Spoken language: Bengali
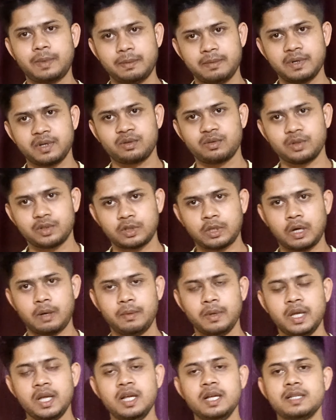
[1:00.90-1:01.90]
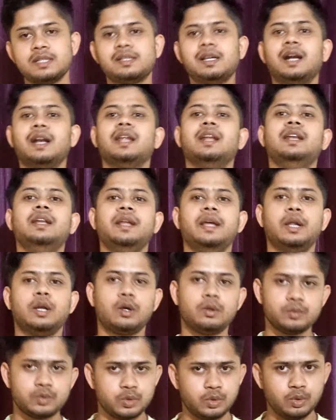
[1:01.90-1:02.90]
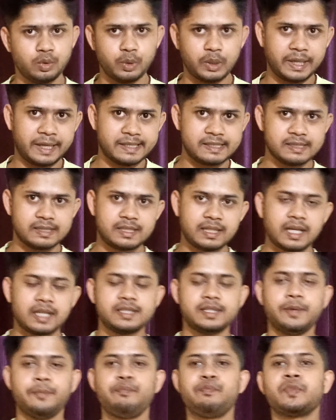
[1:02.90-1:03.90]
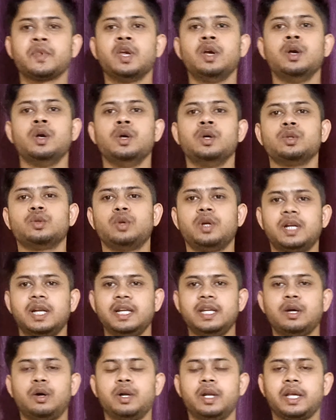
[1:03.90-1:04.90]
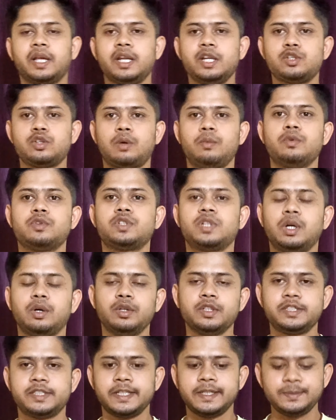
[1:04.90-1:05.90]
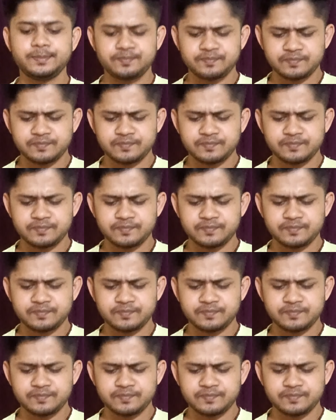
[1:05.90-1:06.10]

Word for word: পেমেন্ট করতে হবে সাডেনলি এরকম শুরু হয়ে গেছে ঠিক আছে তো এটা নিয়ে অনেকেরই সমস্যা হচ্ছে